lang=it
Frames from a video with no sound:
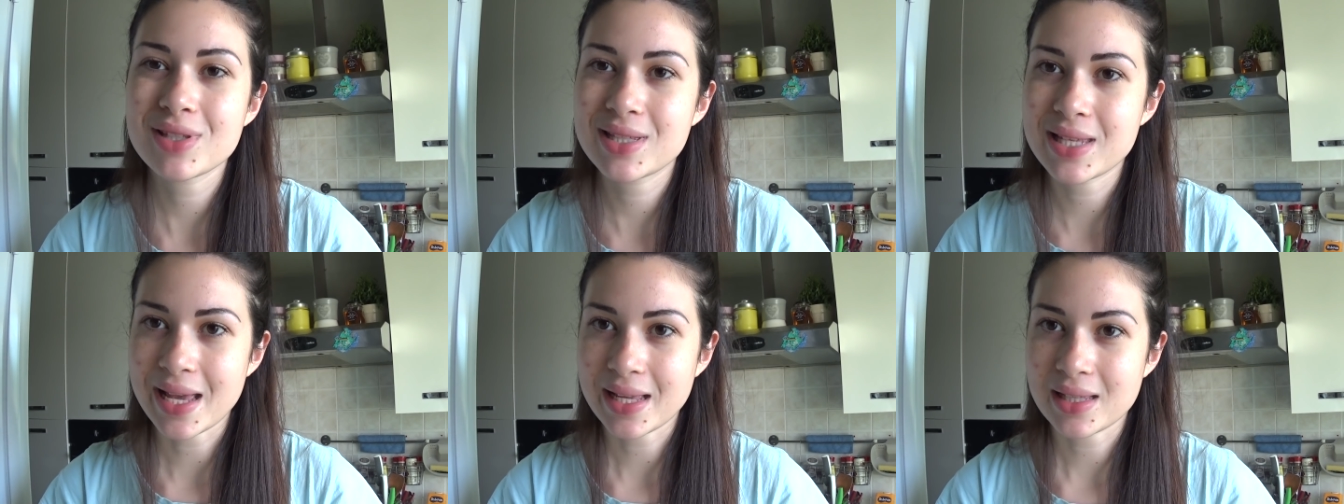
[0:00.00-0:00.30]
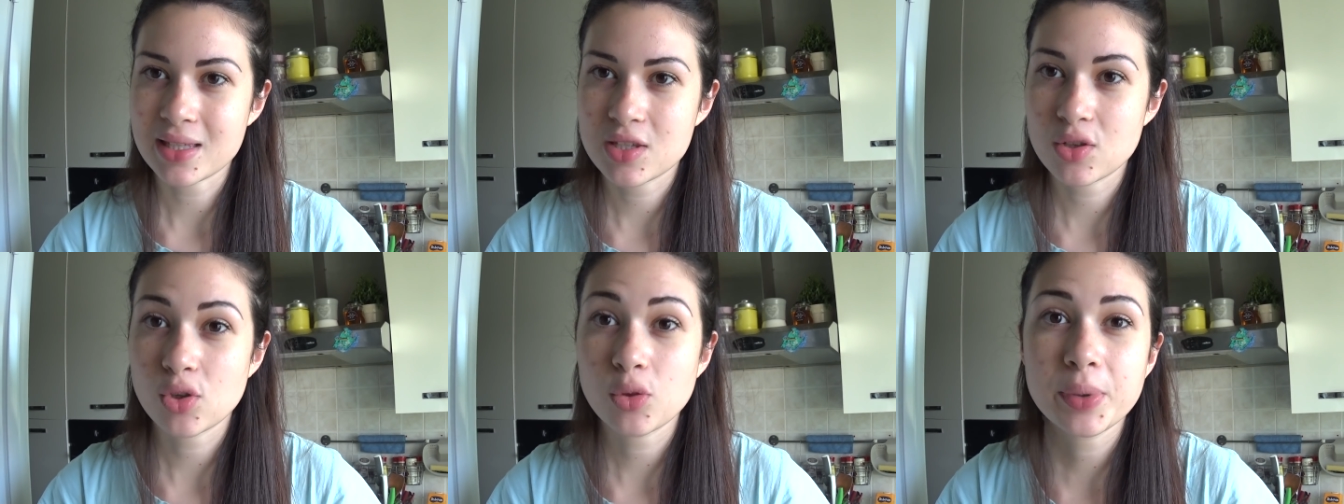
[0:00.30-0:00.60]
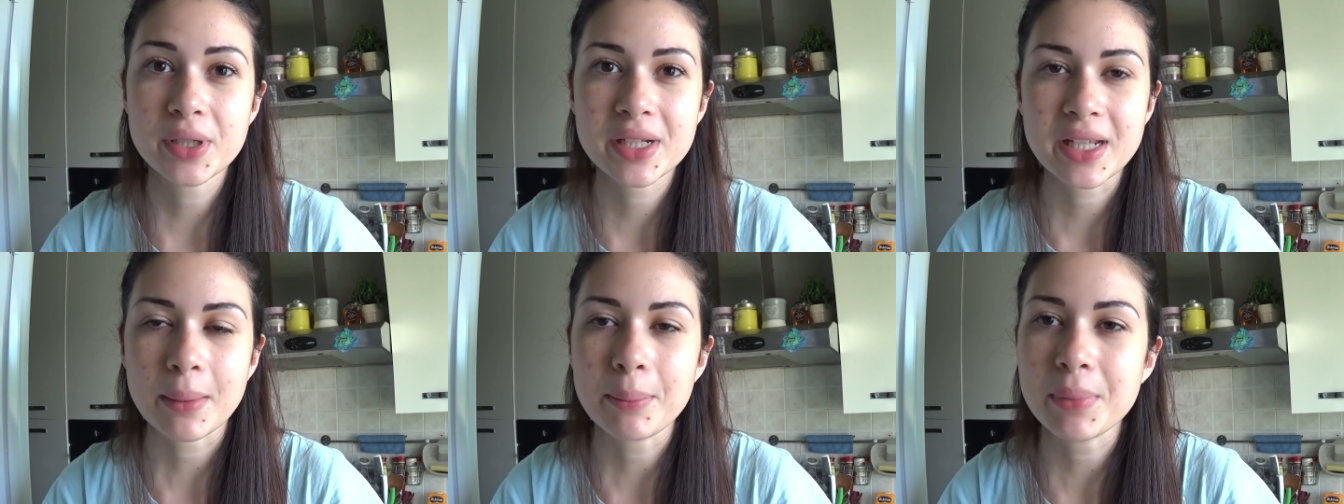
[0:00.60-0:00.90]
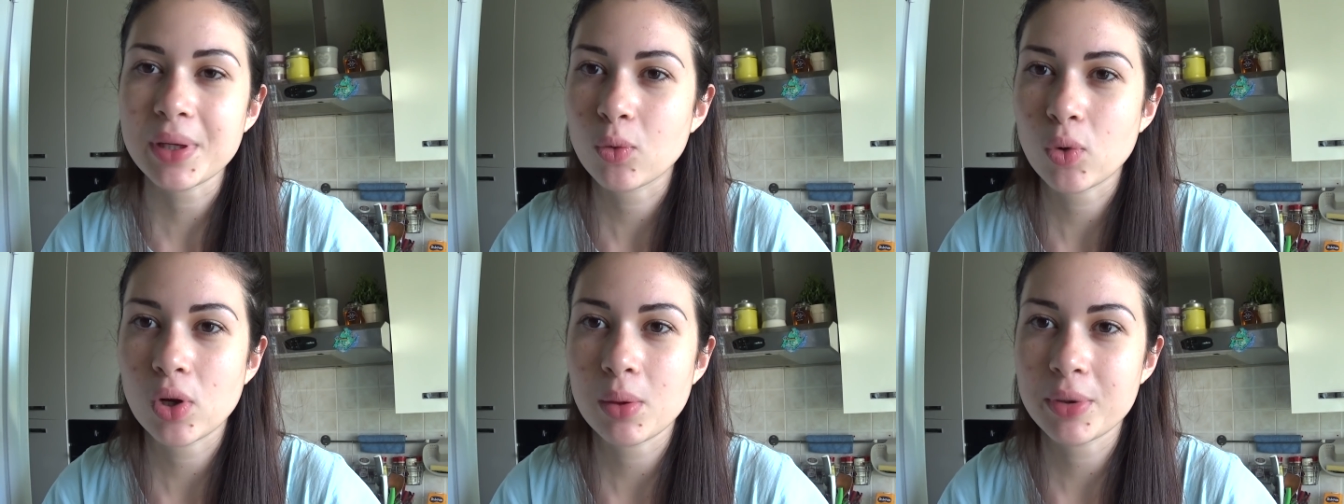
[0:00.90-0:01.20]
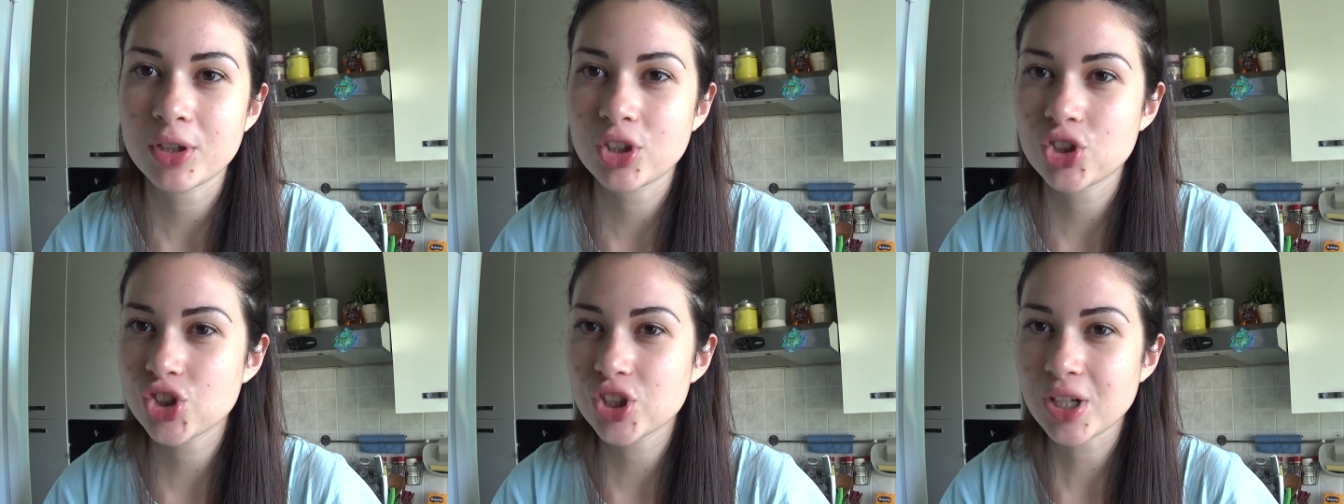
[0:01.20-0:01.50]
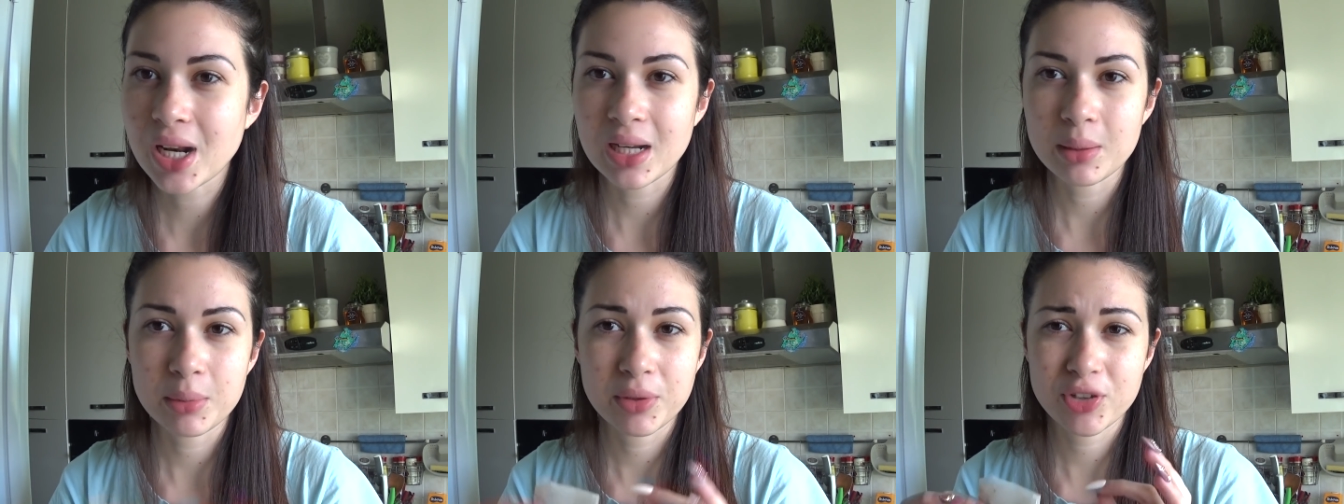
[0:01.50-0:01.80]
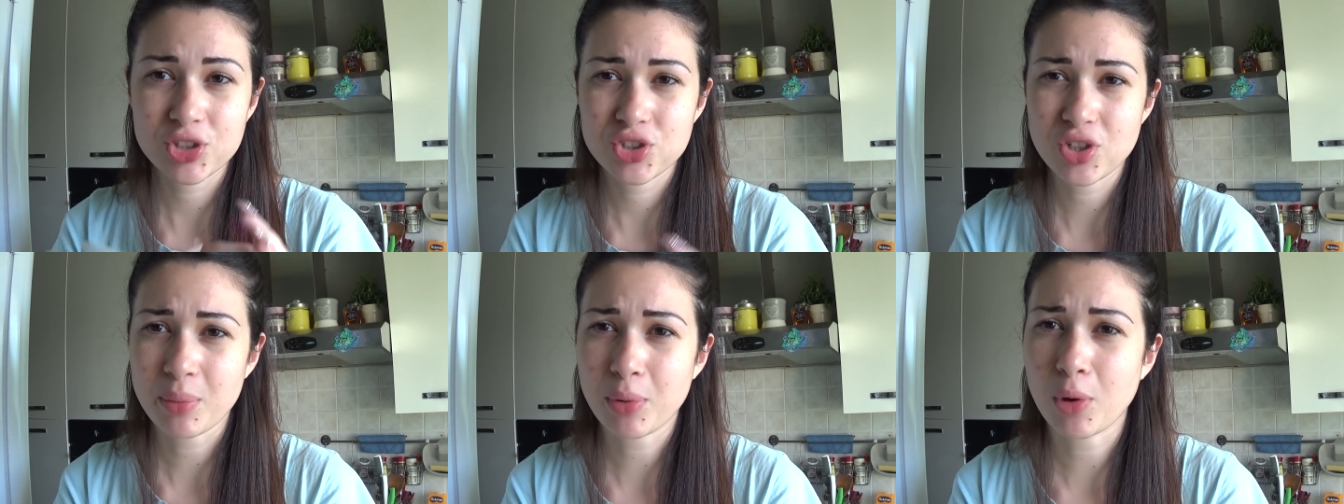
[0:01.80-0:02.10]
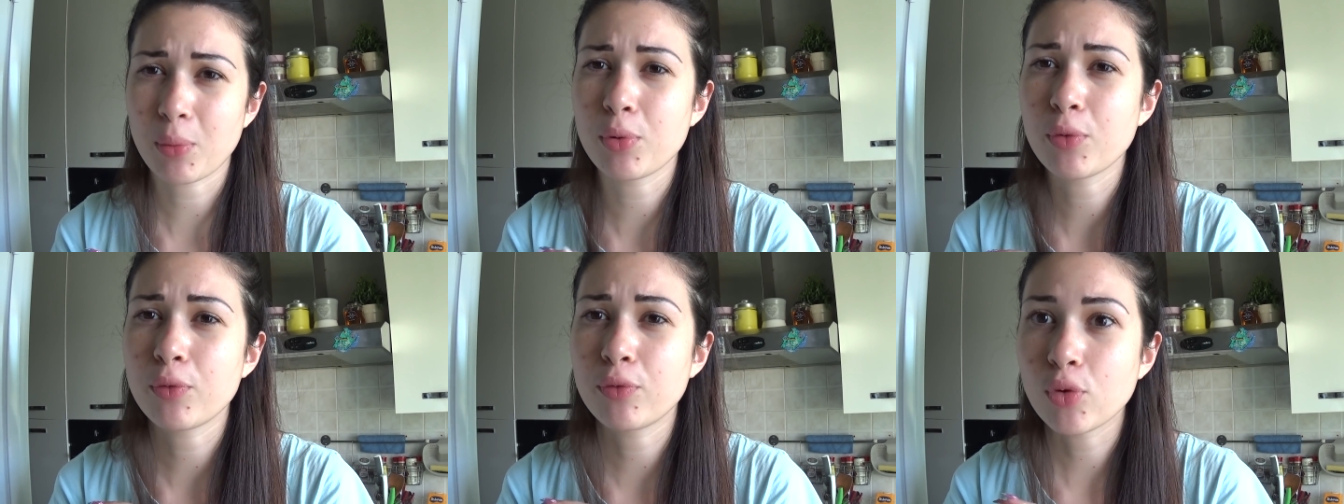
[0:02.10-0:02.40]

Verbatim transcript: zenzero perché a me quel medicinale mi faceva proprio